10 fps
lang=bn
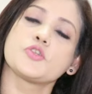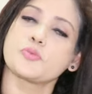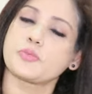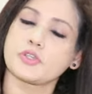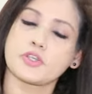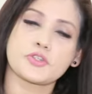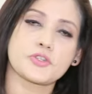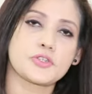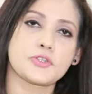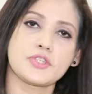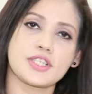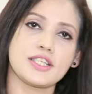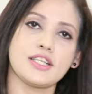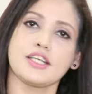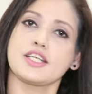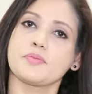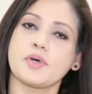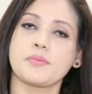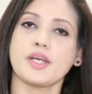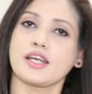সুপ্রিয় দর্শক চলুন জেনে নেই
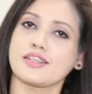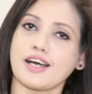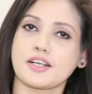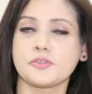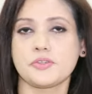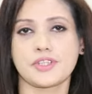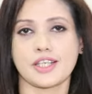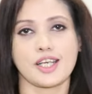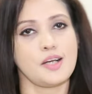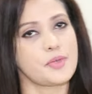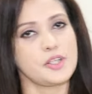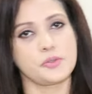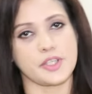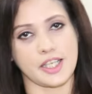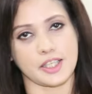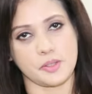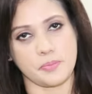কীভাবে এই দাগগুলো থেকে আমরা দূরে থাকতে